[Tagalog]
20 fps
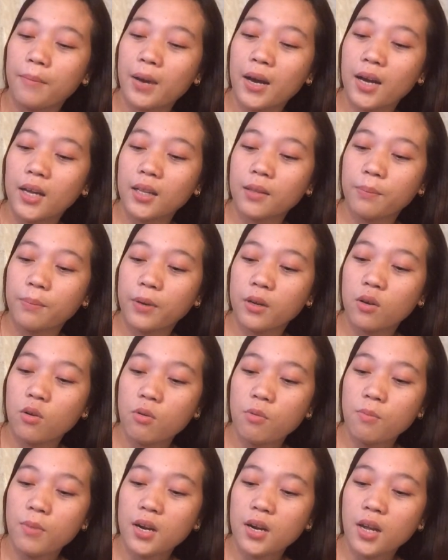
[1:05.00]
But,
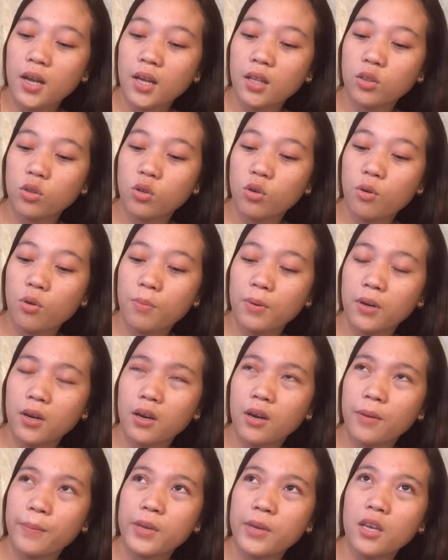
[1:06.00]
pag human ato,
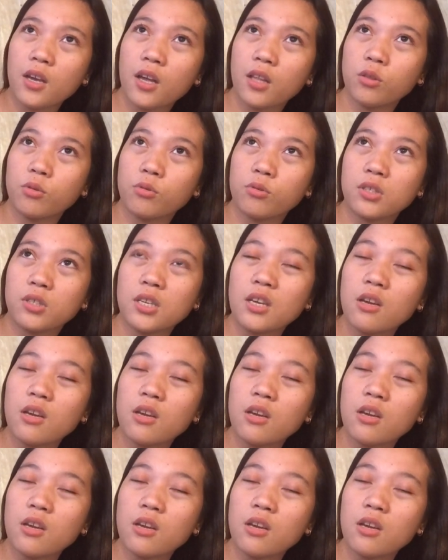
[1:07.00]
pagkagabi ato,